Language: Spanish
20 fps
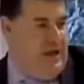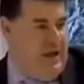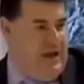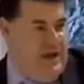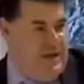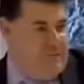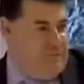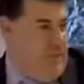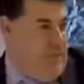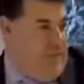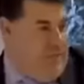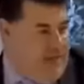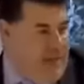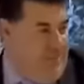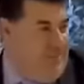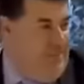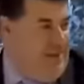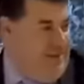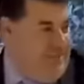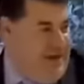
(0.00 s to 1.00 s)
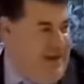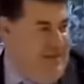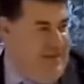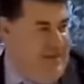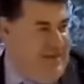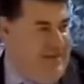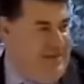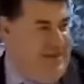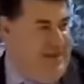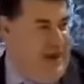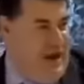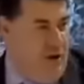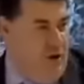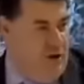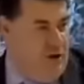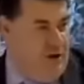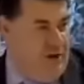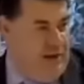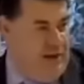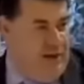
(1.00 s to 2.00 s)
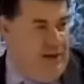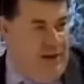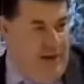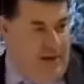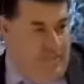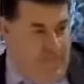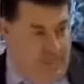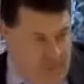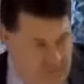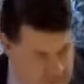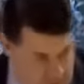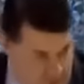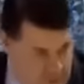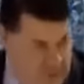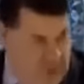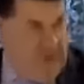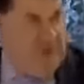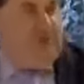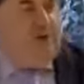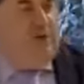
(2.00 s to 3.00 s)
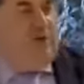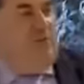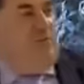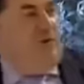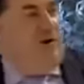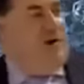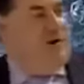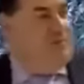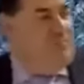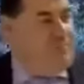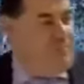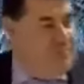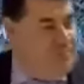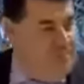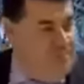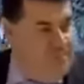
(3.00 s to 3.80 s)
es propiedad privada de la orden, pero dentro de ellos hay comunismo.